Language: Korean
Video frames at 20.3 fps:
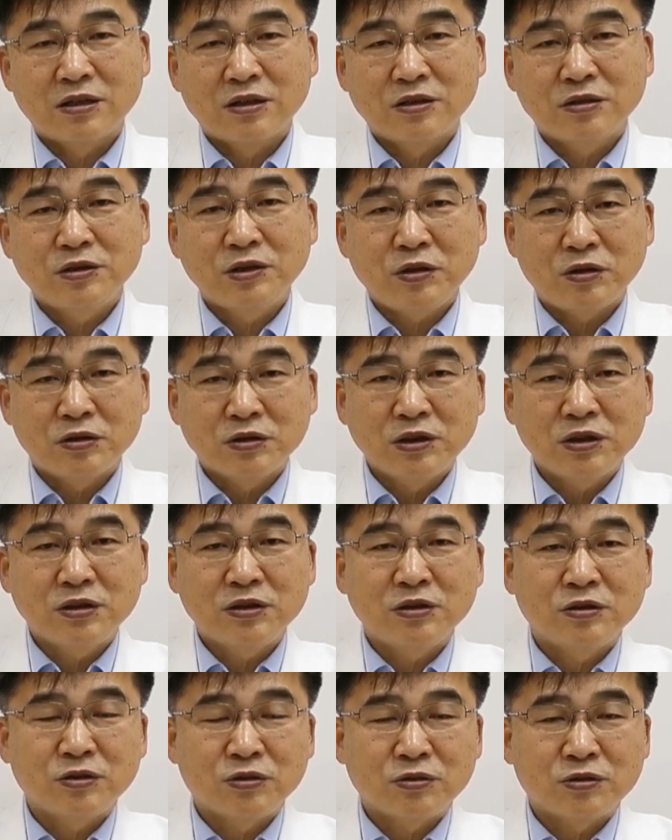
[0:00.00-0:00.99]
그렇지만
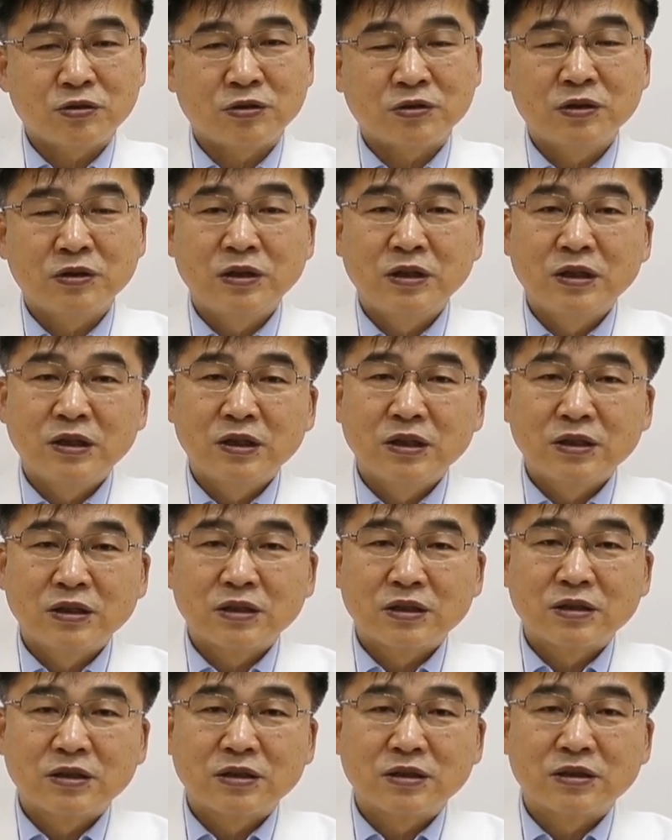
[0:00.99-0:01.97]
어쨌든 이런
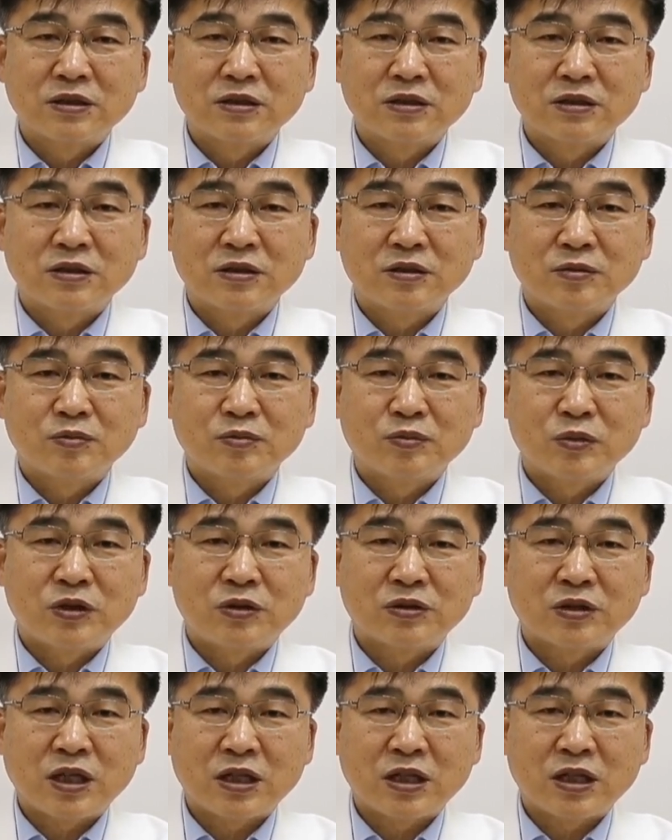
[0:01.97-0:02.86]
그뭐